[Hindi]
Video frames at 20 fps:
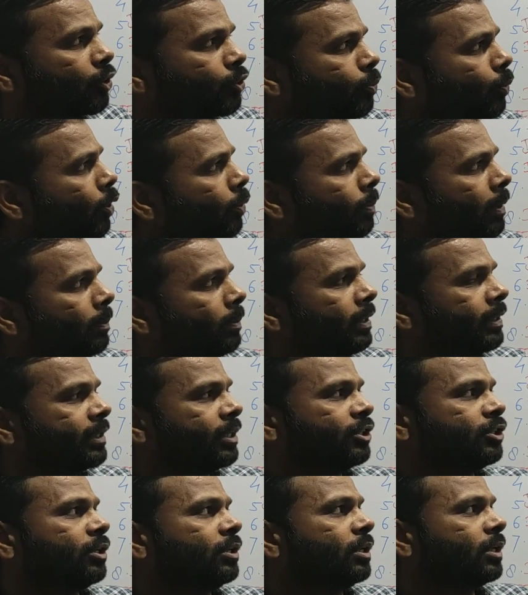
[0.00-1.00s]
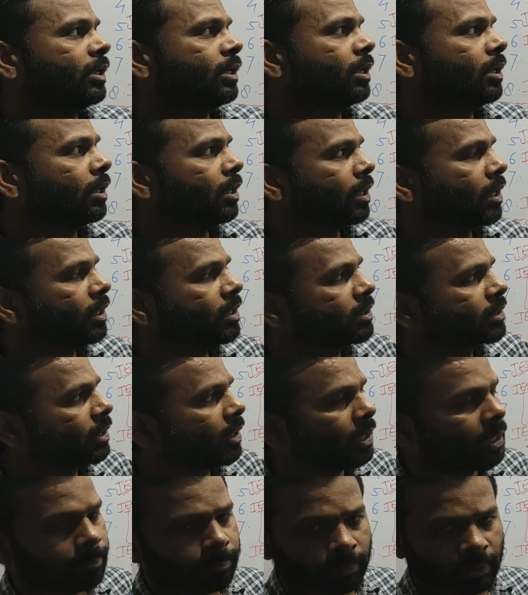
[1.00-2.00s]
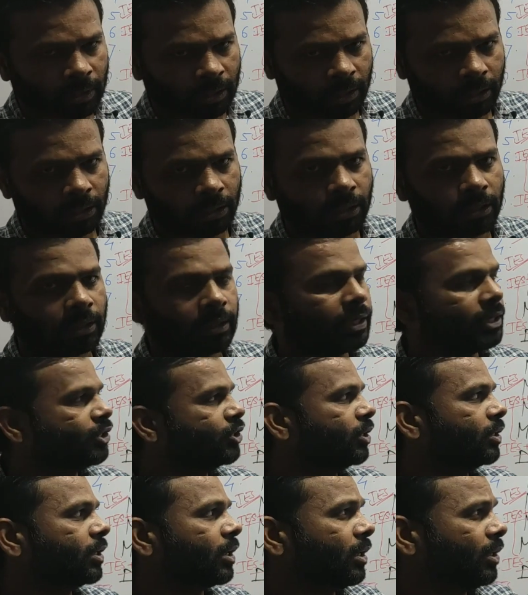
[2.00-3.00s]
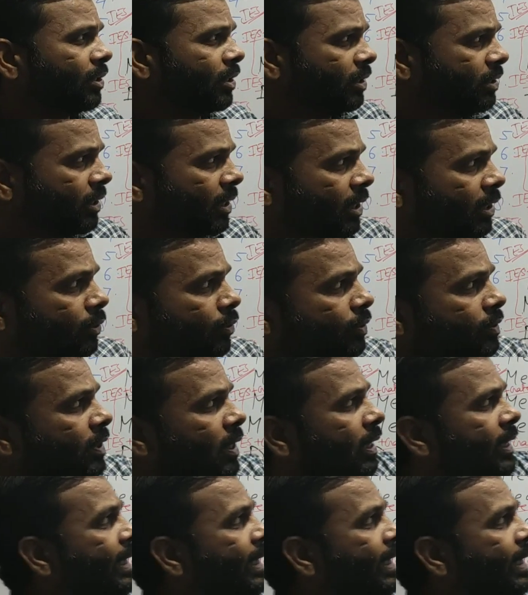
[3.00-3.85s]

ऑक्सफोर्ड पब्लिकेशन की है अगर इसका आप एडिशन खरीदना चाह रहे हैं तो इसका